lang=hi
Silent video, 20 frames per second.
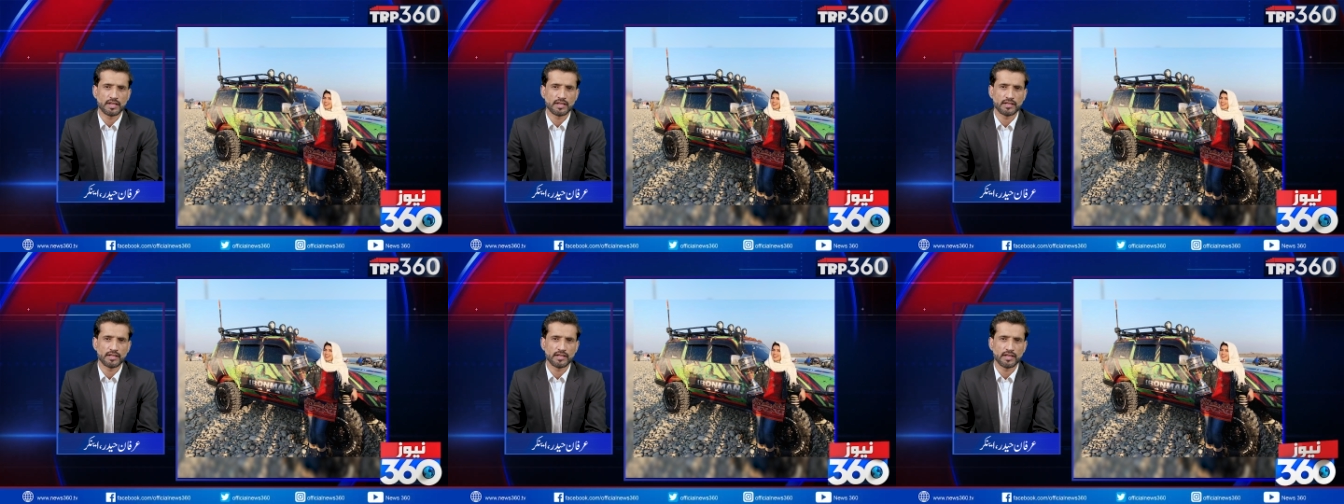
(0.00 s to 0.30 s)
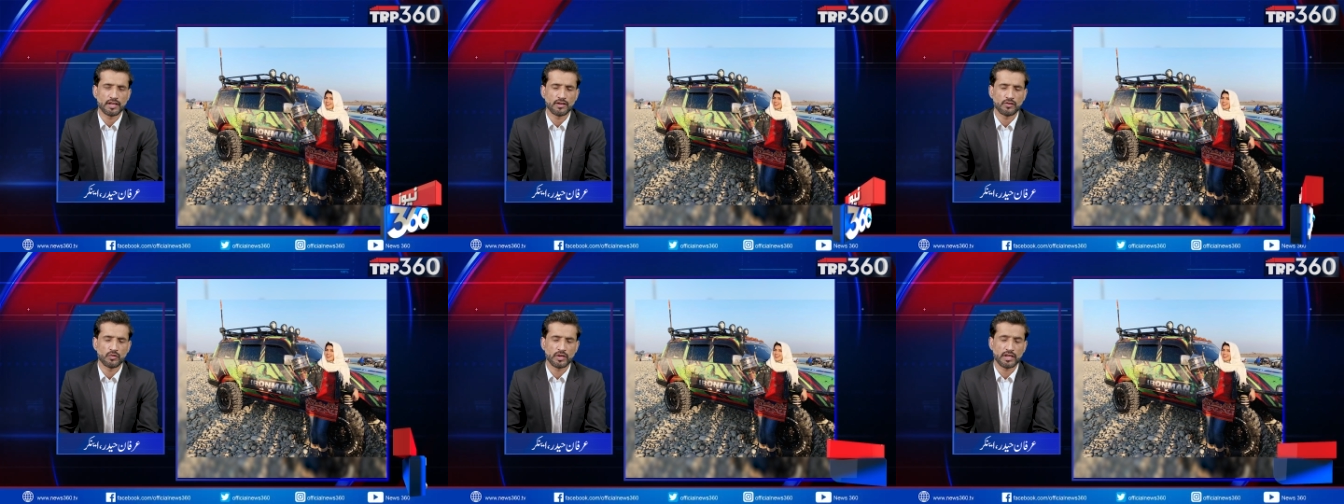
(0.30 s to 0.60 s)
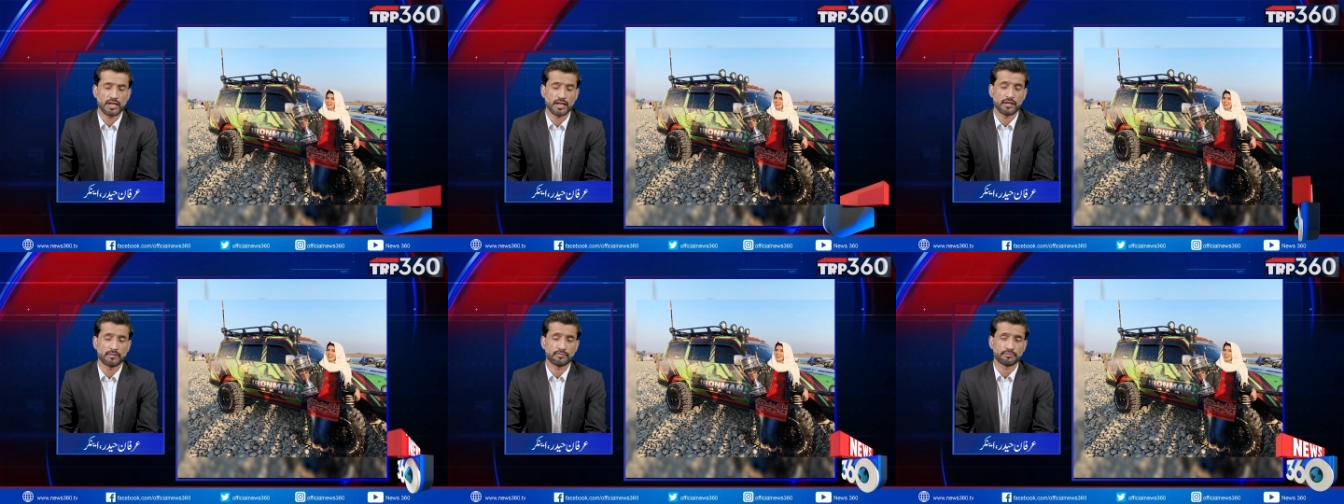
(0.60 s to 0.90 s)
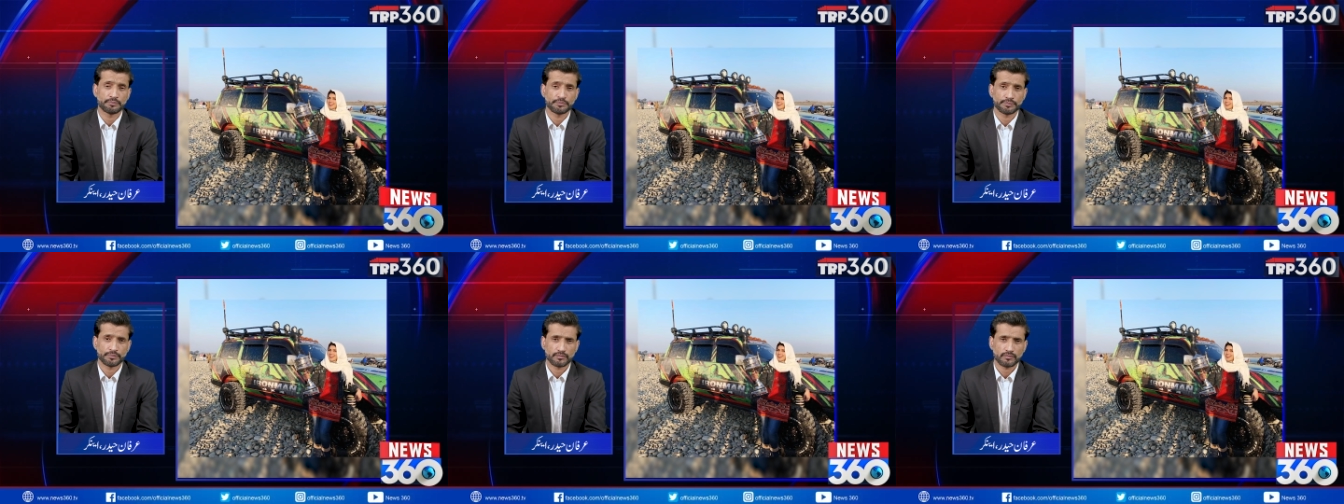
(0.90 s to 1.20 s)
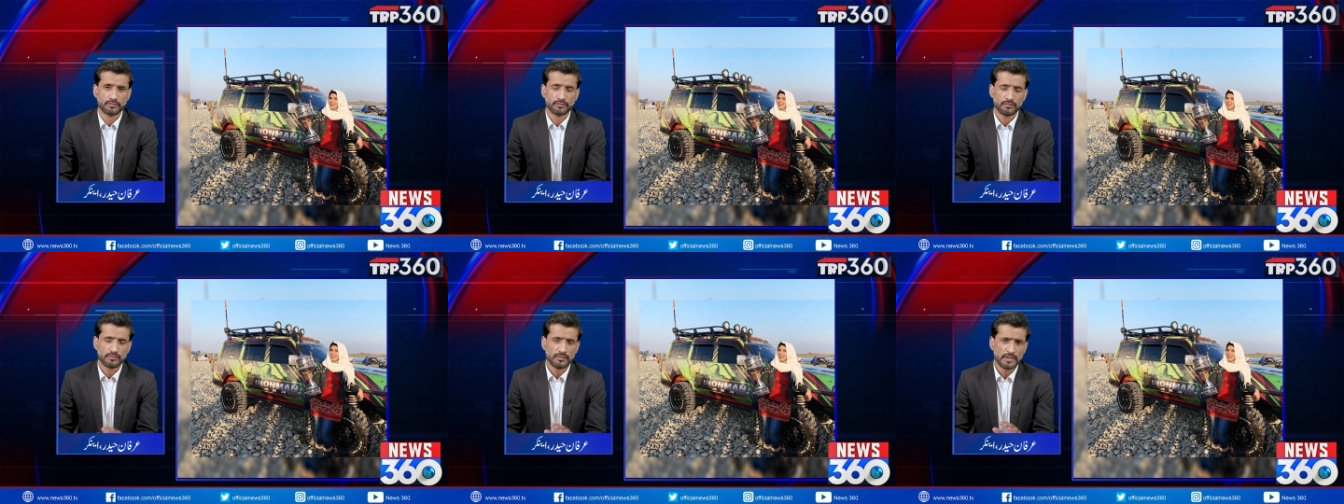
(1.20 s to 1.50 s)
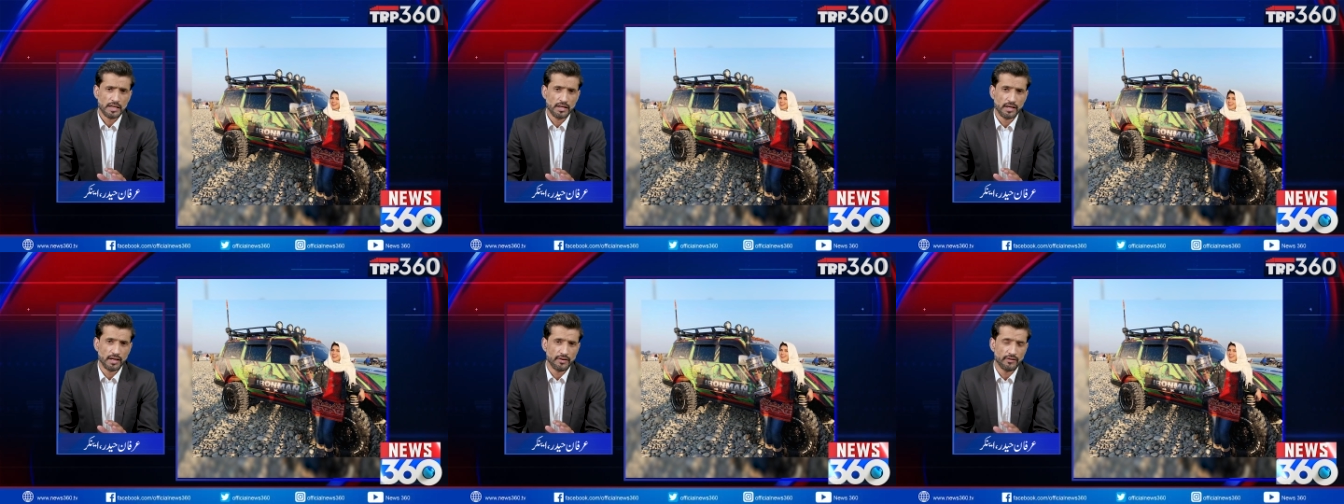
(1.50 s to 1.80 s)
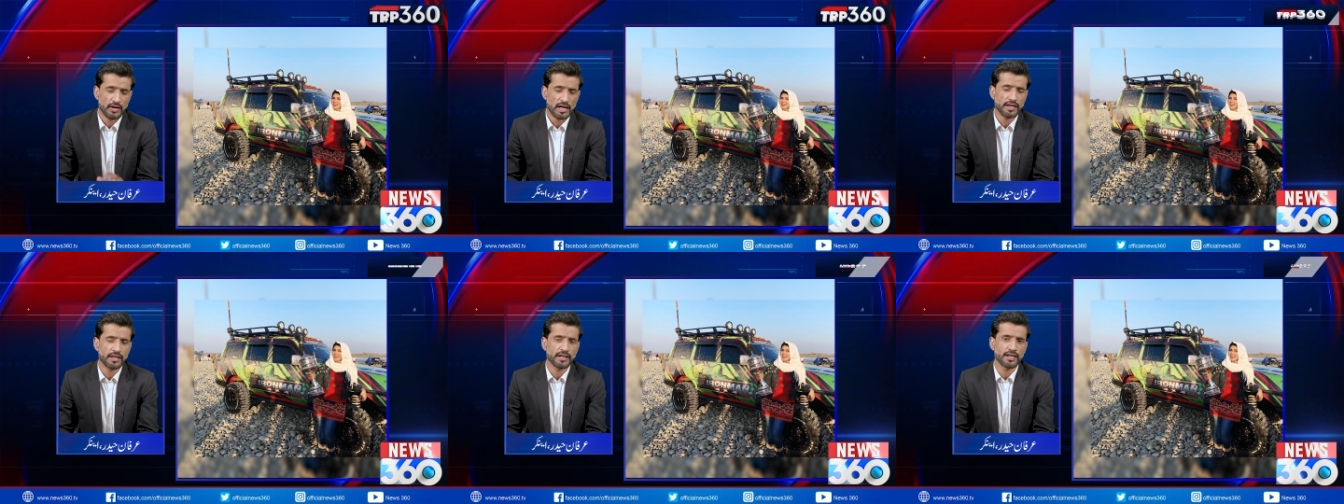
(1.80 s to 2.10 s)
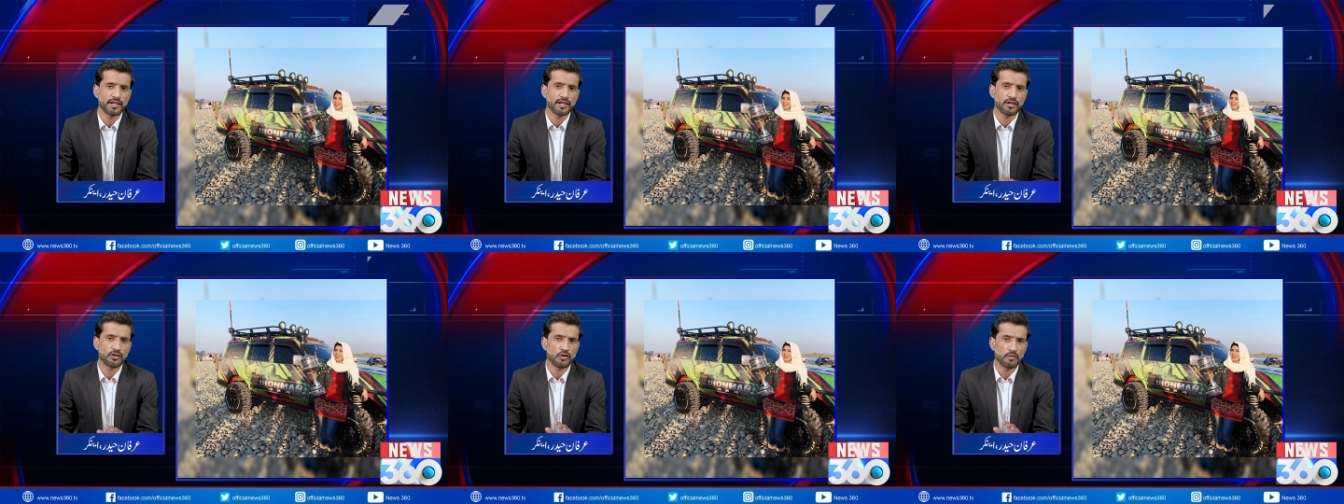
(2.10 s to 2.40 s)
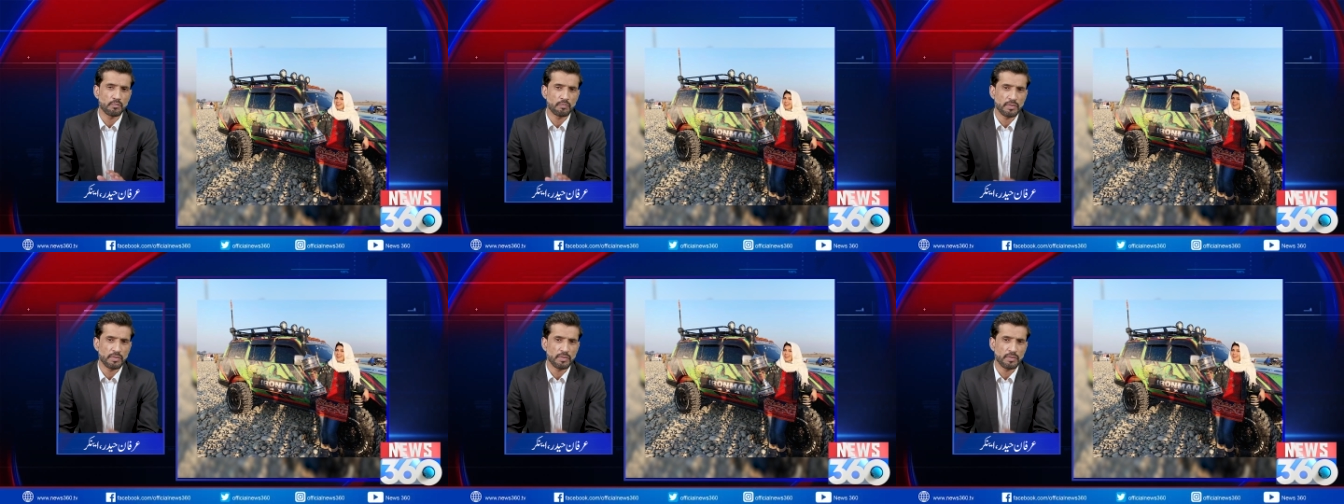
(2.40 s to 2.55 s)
जाती है उनके लवाहकिन को